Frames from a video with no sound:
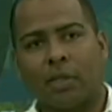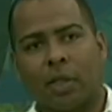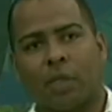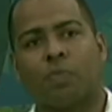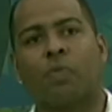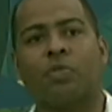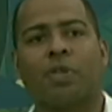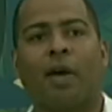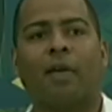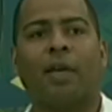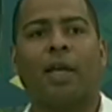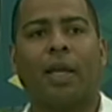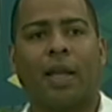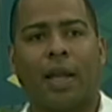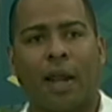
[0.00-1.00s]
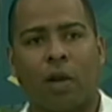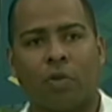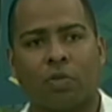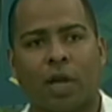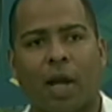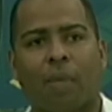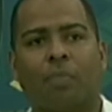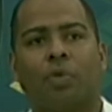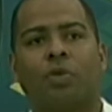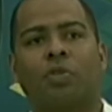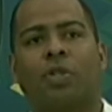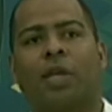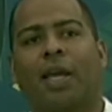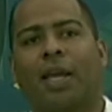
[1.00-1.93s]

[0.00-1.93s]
Hazte responsable, genera los cambios,